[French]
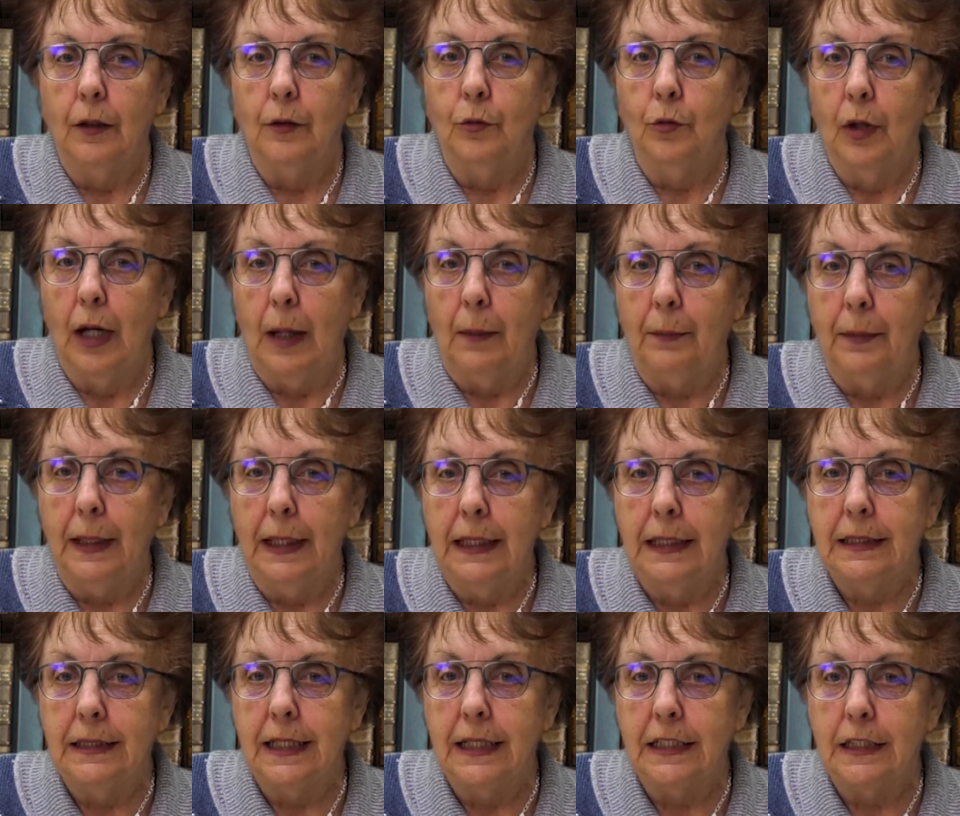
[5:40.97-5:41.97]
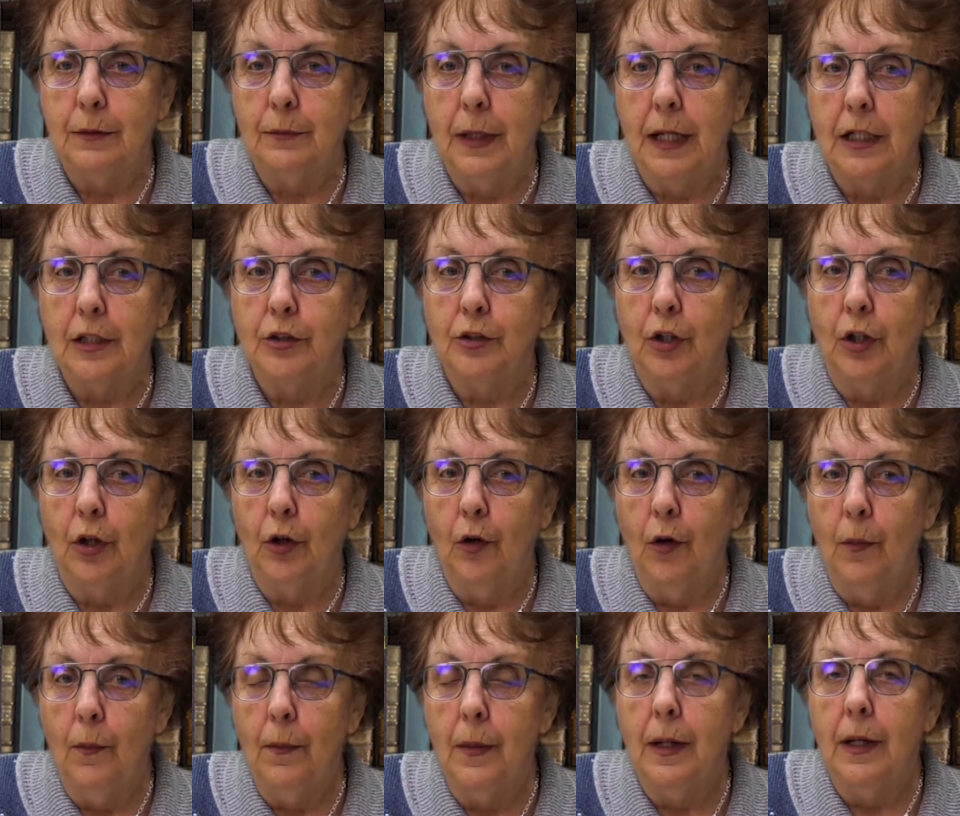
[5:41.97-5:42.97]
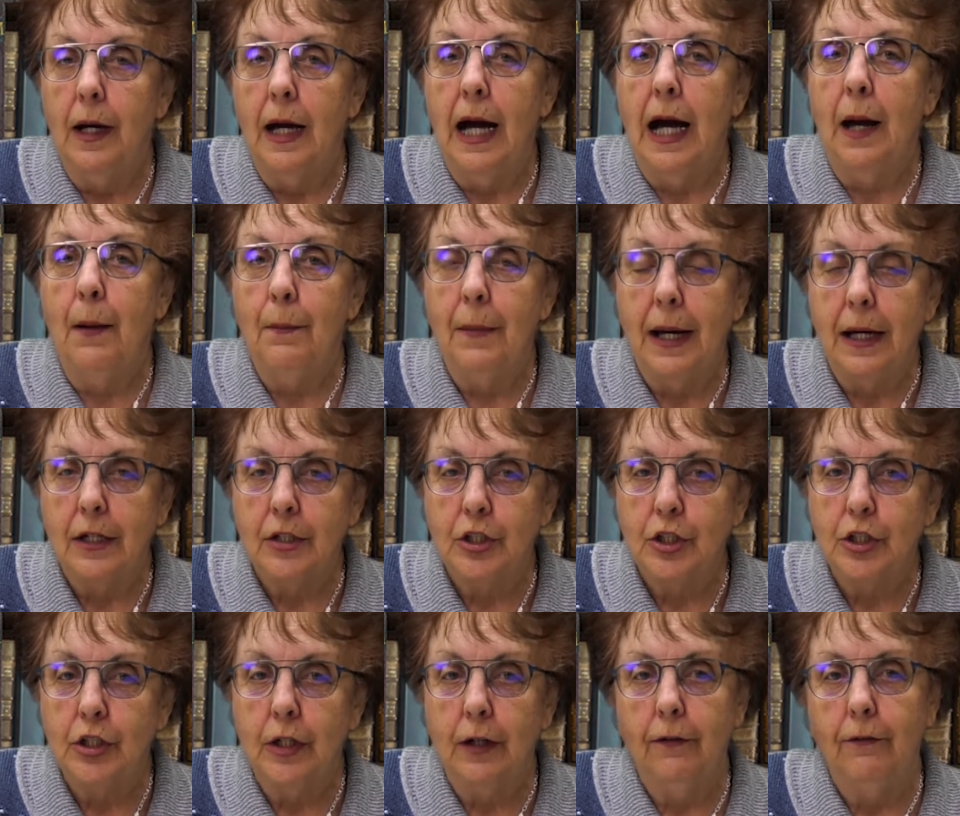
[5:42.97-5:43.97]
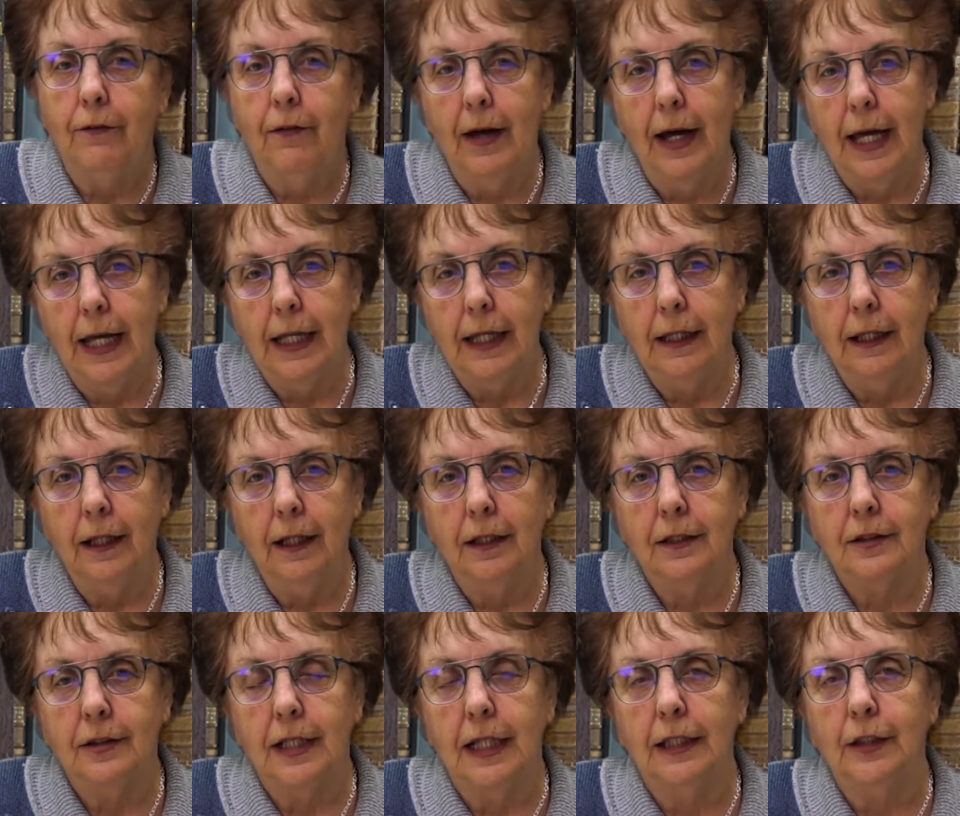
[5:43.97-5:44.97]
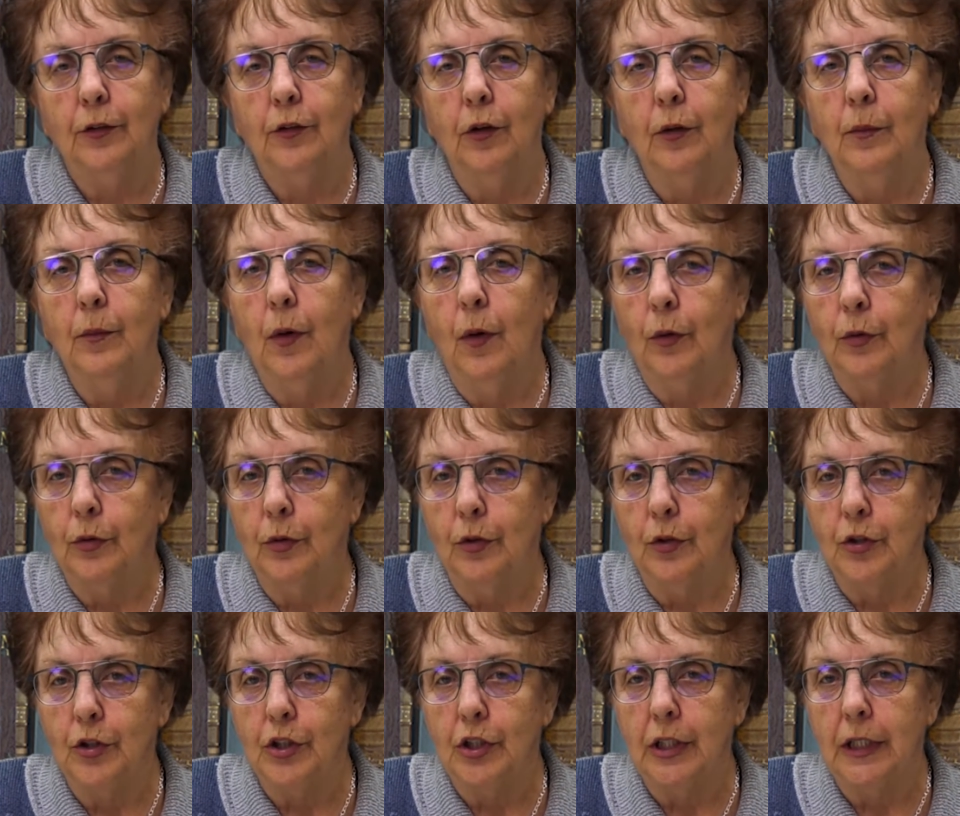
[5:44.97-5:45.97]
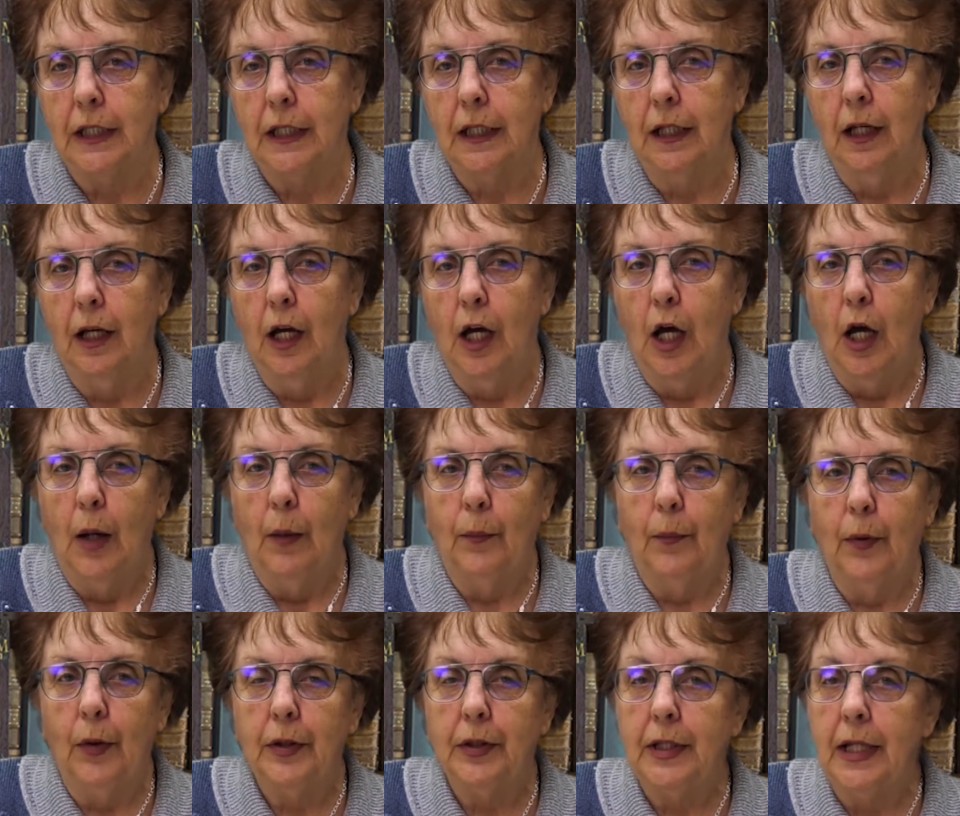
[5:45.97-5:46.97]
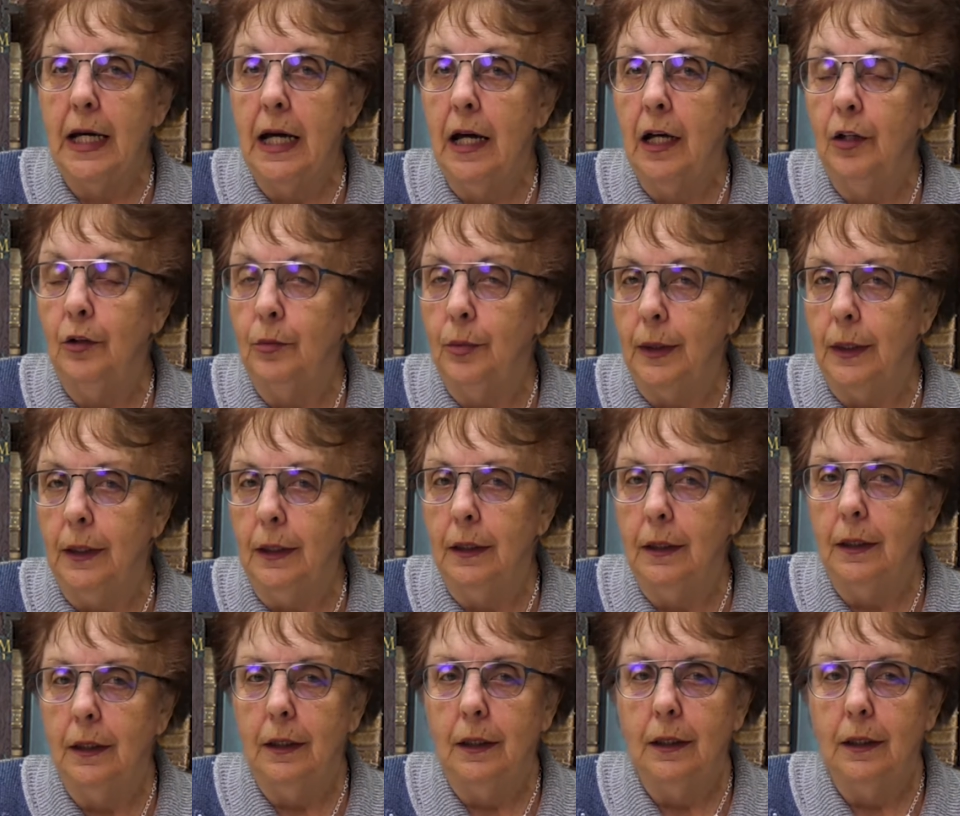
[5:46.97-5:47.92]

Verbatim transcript: nous rappelle cette image de l'homme en marche vers ses normes ontologiques, portant en lui